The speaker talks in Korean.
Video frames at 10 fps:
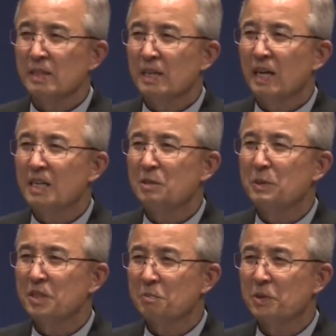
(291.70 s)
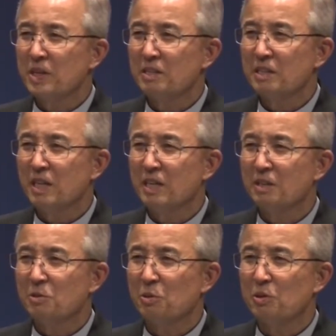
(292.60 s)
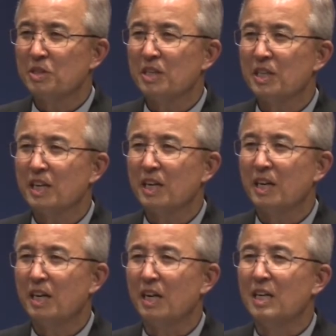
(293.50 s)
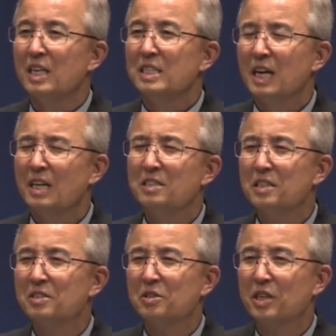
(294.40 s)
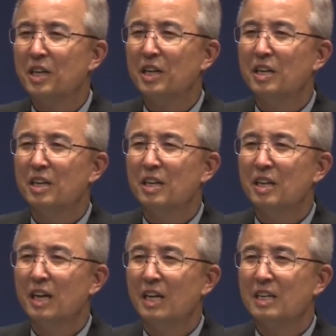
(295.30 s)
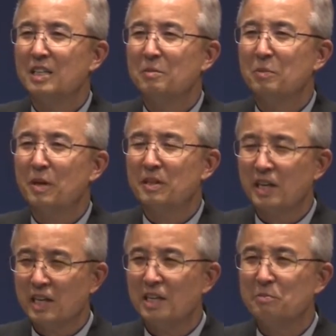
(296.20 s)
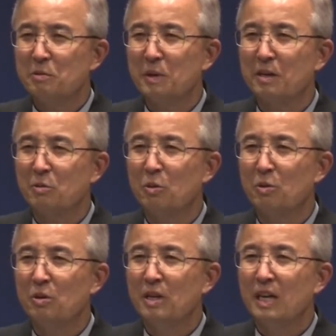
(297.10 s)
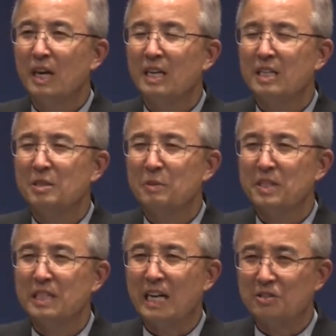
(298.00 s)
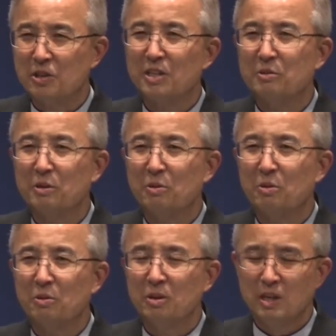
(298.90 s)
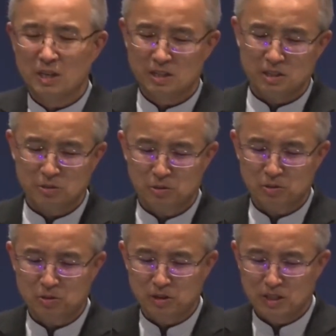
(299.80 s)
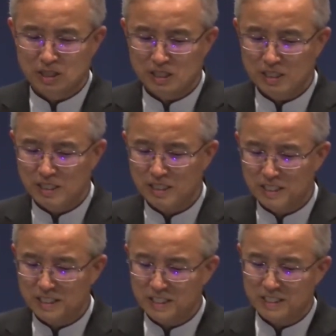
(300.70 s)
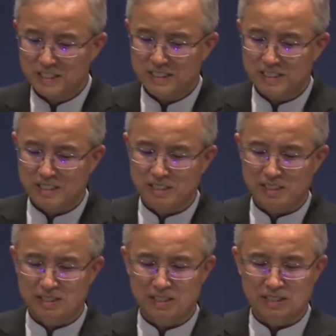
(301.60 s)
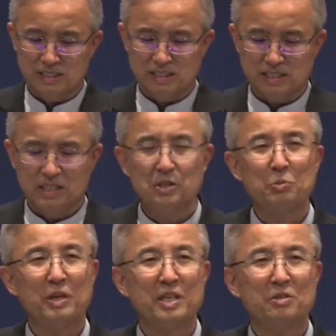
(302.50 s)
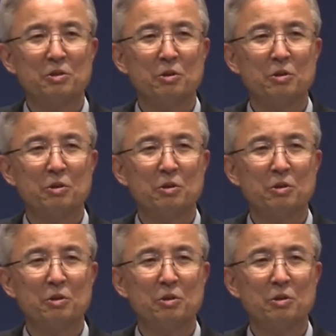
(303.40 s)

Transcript: 하나님의 특별한 사랑으로 이렇게 내가 창세전에 하나님의 택함을 받고 하나님의 자녀가 되고 그리고 이그 그리스도 안에서